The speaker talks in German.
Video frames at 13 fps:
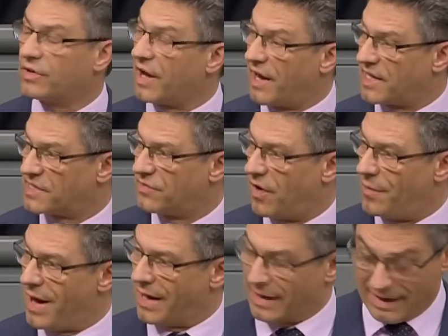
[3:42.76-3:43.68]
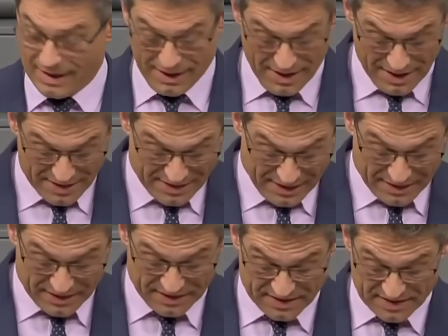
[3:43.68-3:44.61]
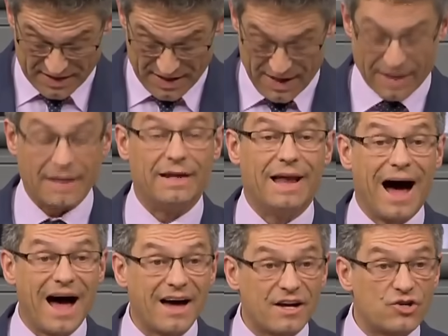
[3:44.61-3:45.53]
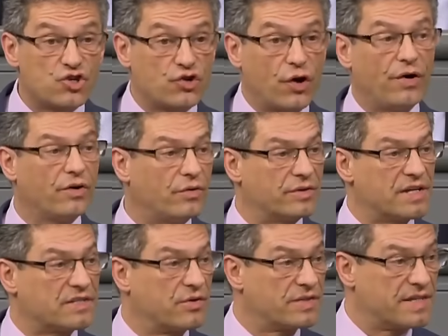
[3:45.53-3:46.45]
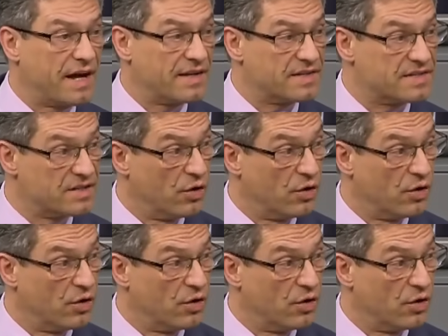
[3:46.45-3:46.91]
der Rechtsform AG. Drittens klare Steuerung des Konzerns